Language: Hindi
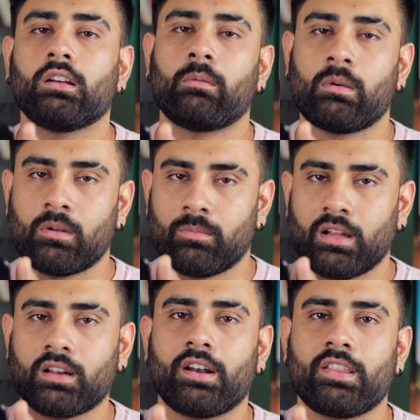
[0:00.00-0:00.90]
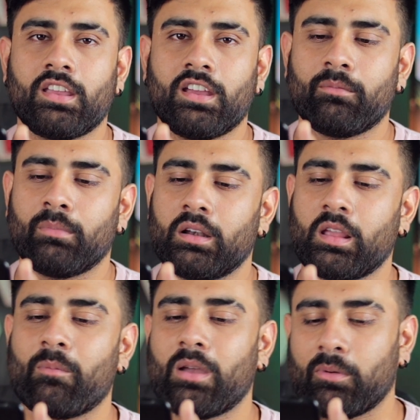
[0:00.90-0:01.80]
अभी हमने ब्लर कर दी हैं बट
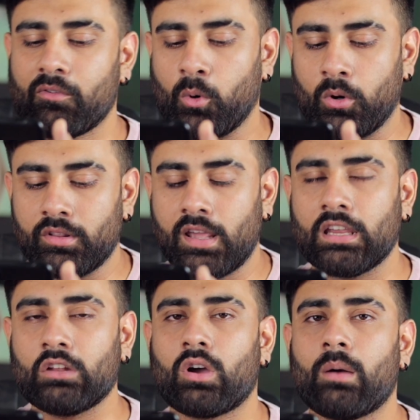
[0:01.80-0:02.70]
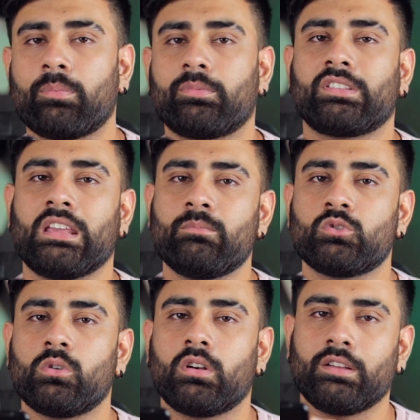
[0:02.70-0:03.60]
यहाँ पे आपकी फोटोज आएंगी तो आप सेम
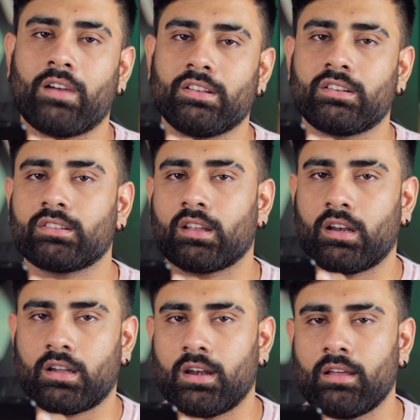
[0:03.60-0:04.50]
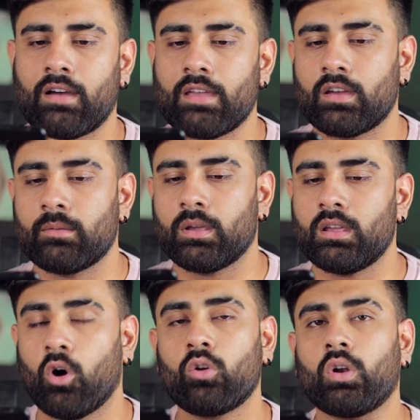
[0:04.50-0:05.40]
जो डिवाइसेस कनेक्टेड है वाईफाई पे
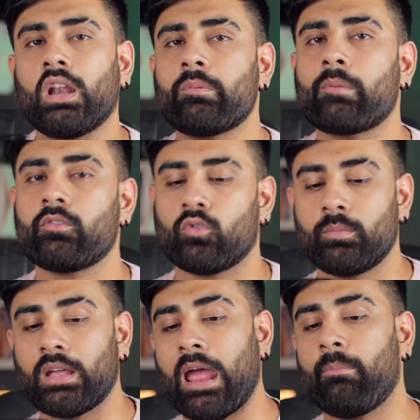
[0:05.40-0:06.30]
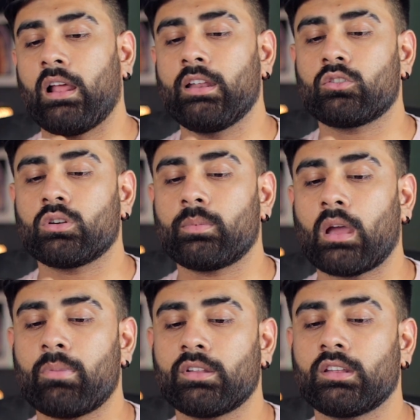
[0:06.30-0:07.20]
और उन्होंने भी अपने फ़ोन में ऐप डाली है तो आप यहाँ
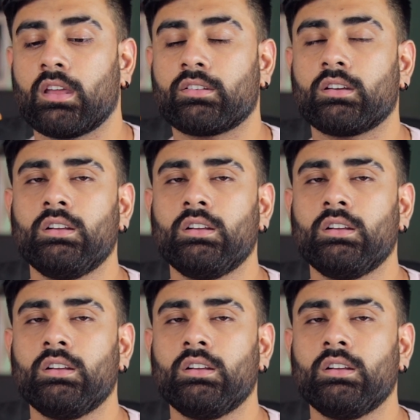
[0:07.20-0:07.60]
पे इसे अ